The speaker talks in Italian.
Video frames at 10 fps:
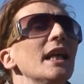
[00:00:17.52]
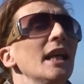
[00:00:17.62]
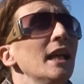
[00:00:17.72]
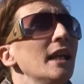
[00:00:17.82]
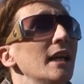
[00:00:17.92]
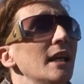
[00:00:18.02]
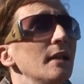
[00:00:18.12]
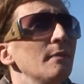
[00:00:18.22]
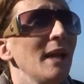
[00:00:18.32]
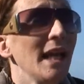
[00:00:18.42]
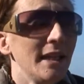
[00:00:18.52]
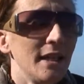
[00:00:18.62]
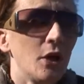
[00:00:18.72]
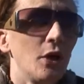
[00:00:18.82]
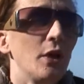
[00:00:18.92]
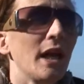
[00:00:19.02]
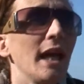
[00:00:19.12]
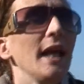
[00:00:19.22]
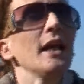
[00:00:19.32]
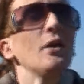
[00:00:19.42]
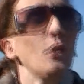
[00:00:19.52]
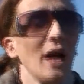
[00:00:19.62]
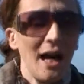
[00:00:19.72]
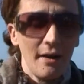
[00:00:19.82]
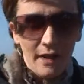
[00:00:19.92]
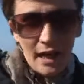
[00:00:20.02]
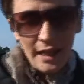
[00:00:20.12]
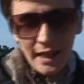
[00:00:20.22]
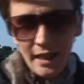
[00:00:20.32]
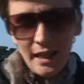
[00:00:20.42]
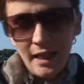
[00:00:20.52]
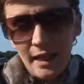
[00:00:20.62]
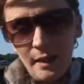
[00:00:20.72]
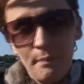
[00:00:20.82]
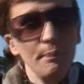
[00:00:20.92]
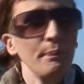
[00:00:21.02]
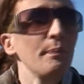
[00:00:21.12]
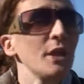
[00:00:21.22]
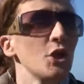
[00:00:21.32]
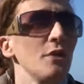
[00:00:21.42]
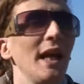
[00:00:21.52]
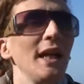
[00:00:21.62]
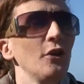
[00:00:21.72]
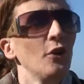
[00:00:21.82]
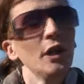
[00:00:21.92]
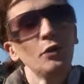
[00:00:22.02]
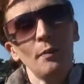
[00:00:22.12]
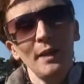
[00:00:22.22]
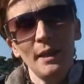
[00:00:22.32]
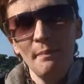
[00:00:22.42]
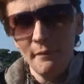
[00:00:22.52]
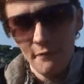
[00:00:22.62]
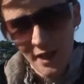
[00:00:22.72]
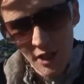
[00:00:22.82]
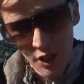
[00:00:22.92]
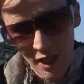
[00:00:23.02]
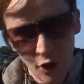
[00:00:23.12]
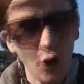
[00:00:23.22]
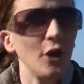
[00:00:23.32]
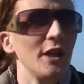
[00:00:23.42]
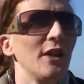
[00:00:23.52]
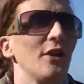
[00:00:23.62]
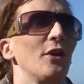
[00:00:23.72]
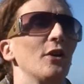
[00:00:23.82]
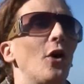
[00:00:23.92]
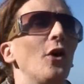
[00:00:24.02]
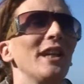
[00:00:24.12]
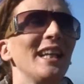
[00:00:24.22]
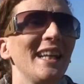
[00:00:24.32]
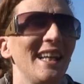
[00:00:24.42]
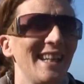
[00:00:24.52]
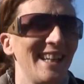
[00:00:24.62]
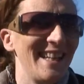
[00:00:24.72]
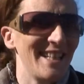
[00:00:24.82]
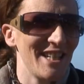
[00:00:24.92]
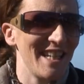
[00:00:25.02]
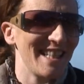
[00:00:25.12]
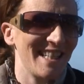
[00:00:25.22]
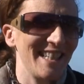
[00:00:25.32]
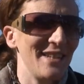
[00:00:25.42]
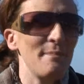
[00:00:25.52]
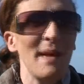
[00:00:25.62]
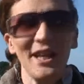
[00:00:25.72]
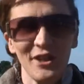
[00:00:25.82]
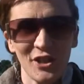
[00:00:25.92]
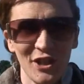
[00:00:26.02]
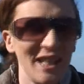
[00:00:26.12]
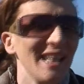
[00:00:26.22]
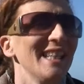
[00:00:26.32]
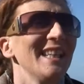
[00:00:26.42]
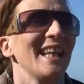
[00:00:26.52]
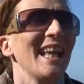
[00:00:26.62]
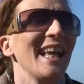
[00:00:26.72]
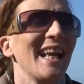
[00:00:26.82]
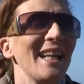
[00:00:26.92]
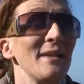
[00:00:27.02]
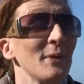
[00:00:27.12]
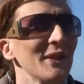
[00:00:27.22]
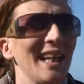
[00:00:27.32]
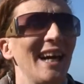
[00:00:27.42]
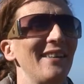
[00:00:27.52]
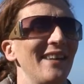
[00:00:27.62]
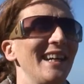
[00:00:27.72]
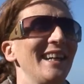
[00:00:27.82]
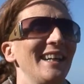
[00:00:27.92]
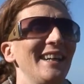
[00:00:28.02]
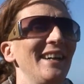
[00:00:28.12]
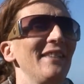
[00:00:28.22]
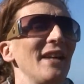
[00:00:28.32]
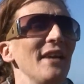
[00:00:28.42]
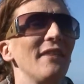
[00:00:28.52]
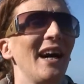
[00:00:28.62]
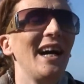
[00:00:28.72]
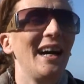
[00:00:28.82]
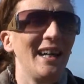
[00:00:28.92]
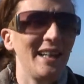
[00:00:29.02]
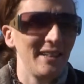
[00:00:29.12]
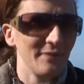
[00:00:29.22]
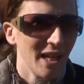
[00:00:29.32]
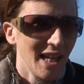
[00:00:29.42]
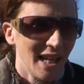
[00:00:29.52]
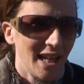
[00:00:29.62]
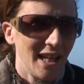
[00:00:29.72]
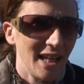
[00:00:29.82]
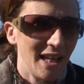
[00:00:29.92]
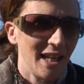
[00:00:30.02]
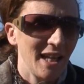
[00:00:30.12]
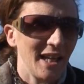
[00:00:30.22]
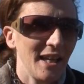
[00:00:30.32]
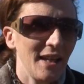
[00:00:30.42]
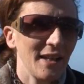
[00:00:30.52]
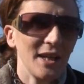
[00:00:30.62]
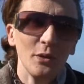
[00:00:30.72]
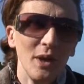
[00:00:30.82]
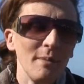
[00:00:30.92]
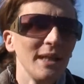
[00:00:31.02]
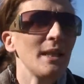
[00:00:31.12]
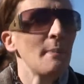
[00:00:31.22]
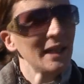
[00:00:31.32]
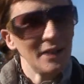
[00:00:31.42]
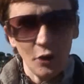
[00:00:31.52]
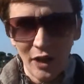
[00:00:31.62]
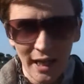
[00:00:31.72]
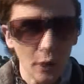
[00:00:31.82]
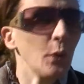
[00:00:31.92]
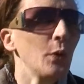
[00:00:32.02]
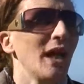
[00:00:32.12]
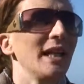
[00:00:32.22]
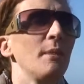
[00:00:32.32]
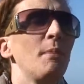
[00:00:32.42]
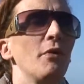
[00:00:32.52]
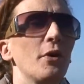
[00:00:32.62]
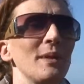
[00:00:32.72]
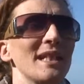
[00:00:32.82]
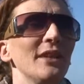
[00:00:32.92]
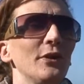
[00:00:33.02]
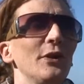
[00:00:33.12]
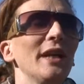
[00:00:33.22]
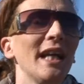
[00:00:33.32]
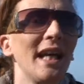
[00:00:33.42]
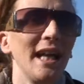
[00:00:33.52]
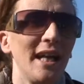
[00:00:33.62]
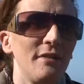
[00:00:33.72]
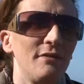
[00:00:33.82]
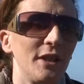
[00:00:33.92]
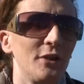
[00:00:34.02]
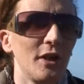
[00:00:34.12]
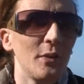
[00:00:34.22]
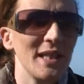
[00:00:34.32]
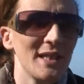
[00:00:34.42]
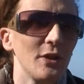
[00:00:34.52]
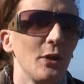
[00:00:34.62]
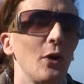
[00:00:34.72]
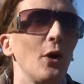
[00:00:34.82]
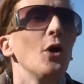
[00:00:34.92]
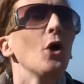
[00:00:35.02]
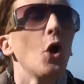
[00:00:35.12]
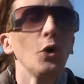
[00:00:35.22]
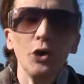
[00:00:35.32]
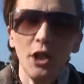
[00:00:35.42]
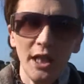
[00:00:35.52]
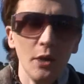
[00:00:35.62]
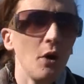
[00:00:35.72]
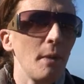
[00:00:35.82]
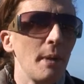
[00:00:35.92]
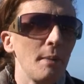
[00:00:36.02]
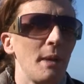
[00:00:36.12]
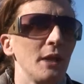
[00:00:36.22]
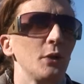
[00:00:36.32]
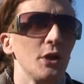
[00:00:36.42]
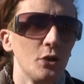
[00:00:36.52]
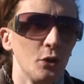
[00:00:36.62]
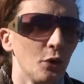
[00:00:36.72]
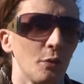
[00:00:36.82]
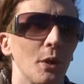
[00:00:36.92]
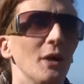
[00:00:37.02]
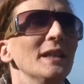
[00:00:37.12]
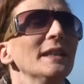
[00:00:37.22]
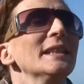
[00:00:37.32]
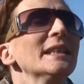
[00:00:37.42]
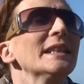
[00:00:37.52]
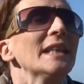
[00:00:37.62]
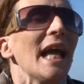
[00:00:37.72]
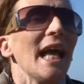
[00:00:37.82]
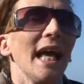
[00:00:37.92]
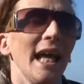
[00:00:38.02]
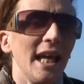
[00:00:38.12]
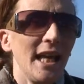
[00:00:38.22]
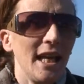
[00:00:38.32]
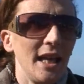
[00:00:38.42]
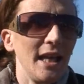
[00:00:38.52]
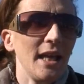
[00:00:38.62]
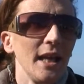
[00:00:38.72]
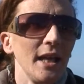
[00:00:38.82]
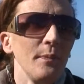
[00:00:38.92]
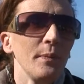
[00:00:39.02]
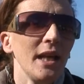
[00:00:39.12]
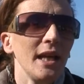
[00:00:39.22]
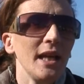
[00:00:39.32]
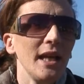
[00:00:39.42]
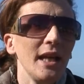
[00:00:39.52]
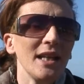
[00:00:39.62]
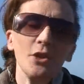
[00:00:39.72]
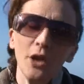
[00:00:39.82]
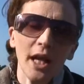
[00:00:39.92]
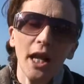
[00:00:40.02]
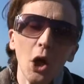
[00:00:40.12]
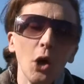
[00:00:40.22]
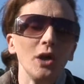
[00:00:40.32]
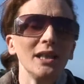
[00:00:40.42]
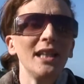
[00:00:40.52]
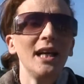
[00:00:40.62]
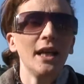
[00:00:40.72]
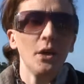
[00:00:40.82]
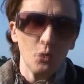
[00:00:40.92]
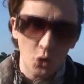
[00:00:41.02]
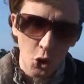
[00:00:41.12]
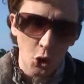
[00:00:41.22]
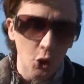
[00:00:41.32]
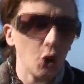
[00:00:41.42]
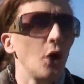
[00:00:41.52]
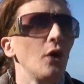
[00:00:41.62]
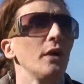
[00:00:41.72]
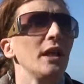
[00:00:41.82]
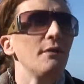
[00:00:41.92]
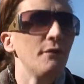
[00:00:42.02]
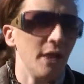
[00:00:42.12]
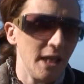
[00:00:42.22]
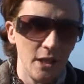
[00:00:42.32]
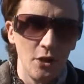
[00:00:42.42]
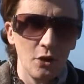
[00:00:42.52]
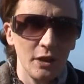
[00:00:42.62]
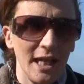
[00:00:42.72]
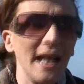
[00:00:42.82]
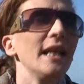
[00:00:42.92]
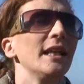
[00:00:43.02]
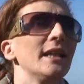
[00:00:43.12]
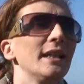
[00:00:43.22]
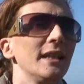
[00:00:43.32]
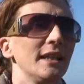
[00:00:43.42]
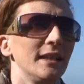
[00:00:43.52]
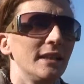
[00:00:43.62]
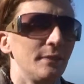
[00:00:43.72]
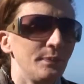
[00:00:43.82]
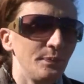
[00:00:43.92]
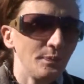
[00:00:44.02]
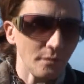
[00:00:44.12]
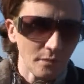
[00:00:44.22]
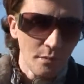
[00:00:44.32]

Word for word: Il eh, medico che curava il mm, pescivendolo, naturalmente ben felice di accoglierlo, con eh, le ceste di pesci che, gli portava, aveva eh, naturalmente particolare cura del povero pescatore che era afflitto da questo continuo e perpetuo disturbo. E in, la storia racconta che un giorno il figlio del, mm,